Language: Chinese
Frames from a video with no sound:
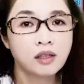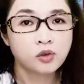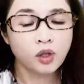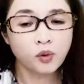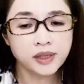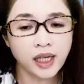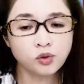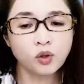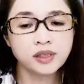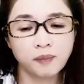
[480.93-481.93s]
所以我才
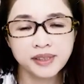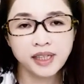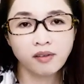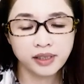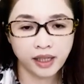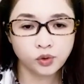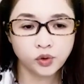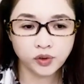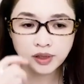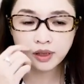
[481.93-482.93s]
说什么叫延
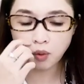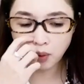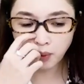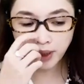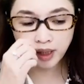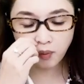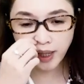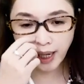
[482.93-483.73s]
续性。我问各位